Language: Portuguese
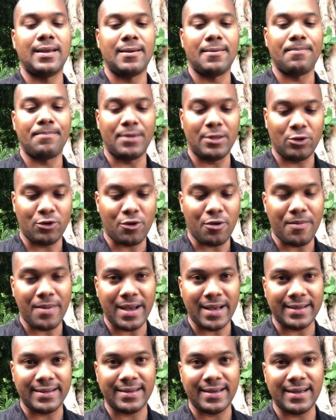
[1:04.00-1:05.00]
Pedro
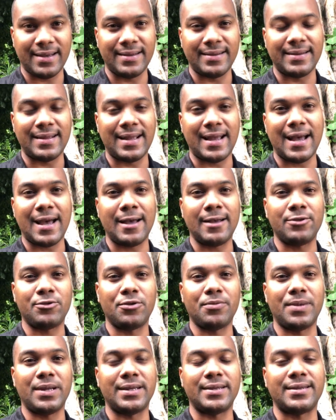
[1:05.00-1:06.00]
começa a andar
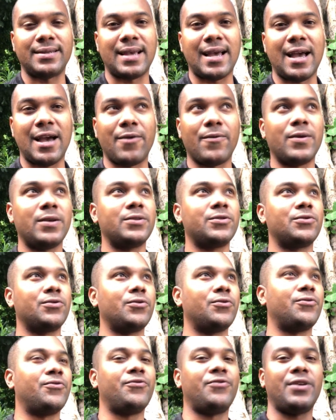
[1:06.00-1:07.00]
sobre as águas, o
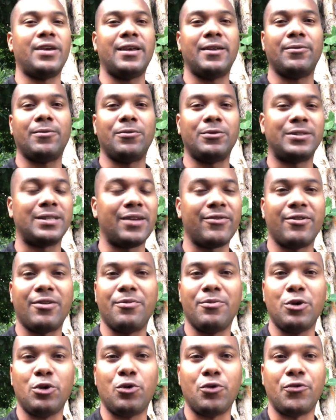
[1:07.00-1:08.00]
vento estava
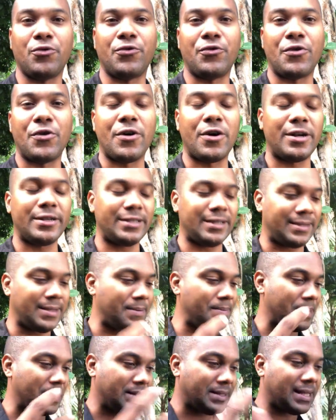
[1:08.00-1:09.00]
muito forte, a
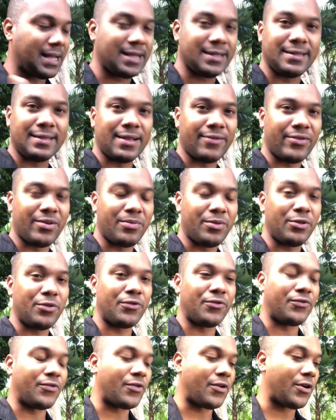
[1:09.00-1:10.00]
tempestade estava muito
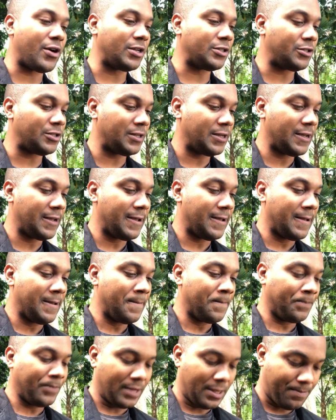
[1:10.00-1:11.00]
forte,
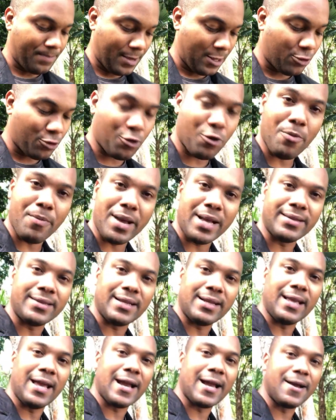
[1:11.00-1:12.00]
e Pedro começa
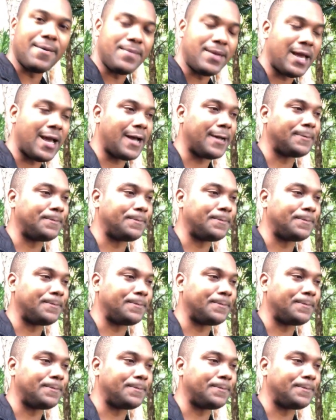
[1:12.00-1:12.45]
ali a caminhar.